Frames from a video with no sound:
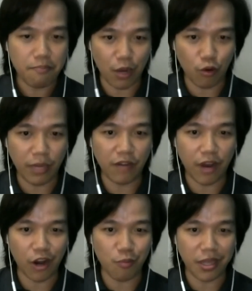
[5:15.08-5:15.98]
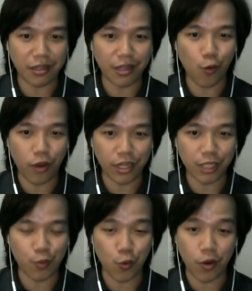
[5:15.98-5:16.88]
Merong may environmental
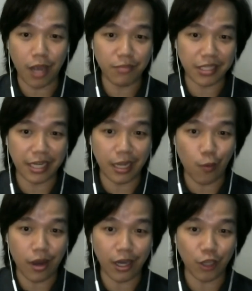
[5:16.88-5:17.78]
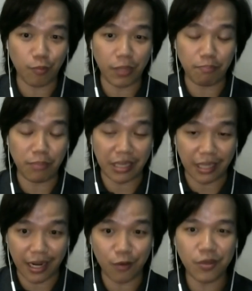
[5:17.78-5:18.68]
awareness program na isinagawa ang UP
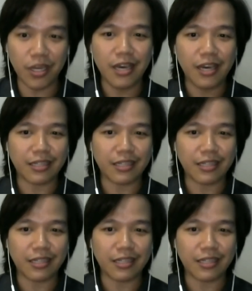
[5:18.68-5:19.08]
Mindanao